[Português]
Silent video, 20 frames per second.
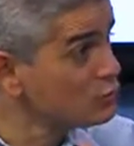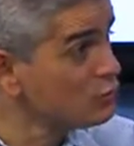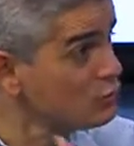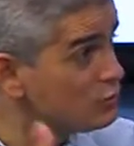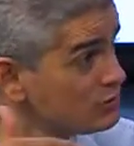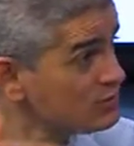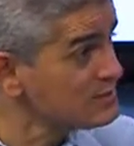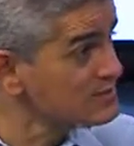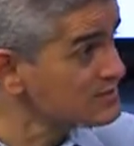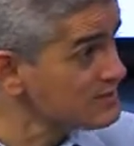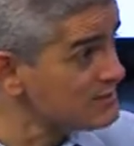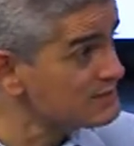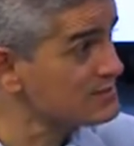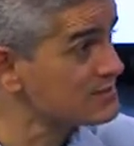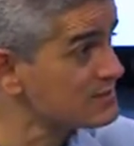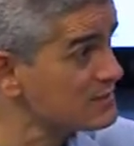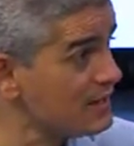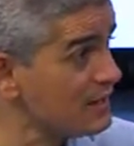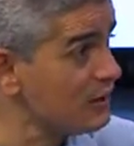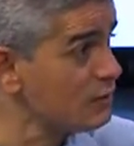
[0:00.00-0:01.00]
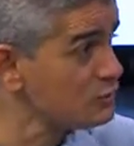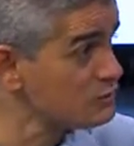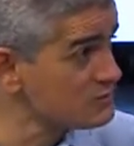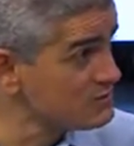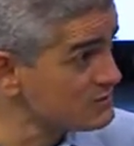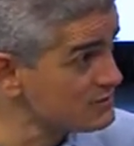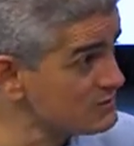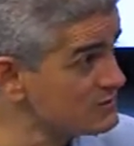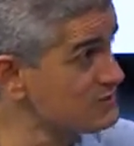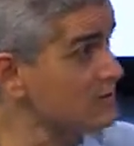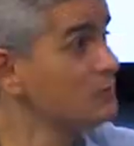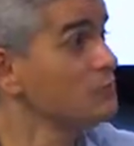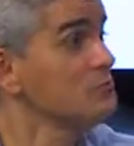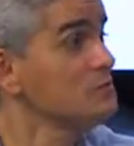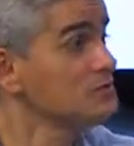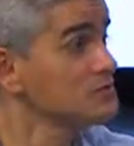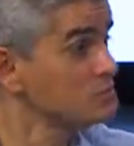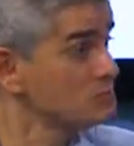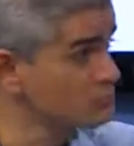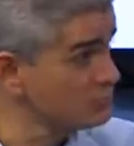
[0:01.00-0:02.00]
todas as causas ao
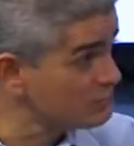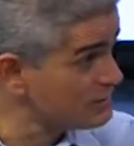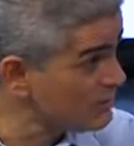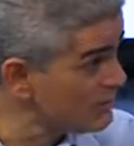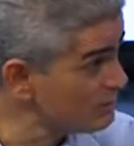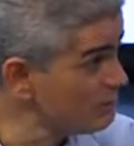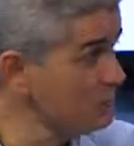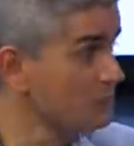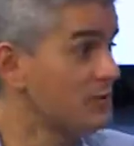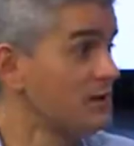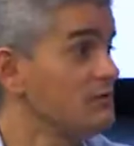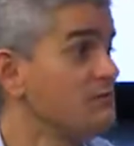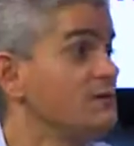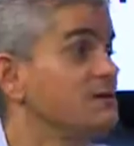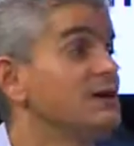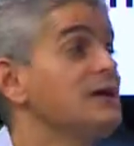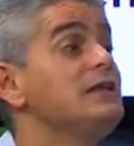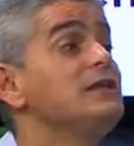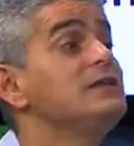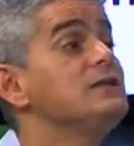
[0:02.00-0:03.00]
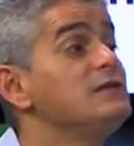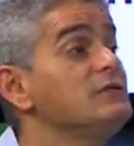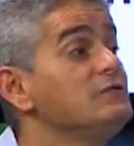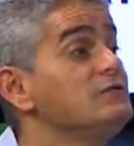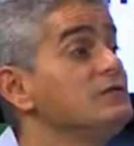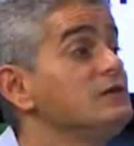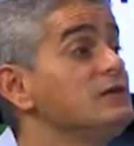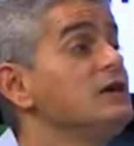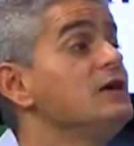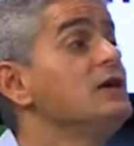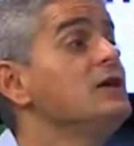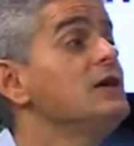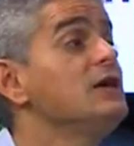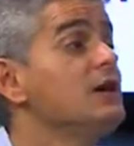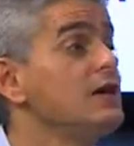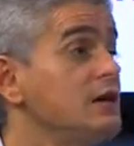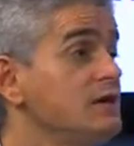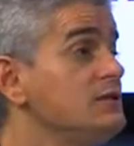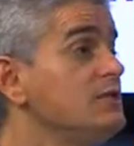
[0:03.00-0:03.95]
mesmo tempo para ficar livre Exatamente. em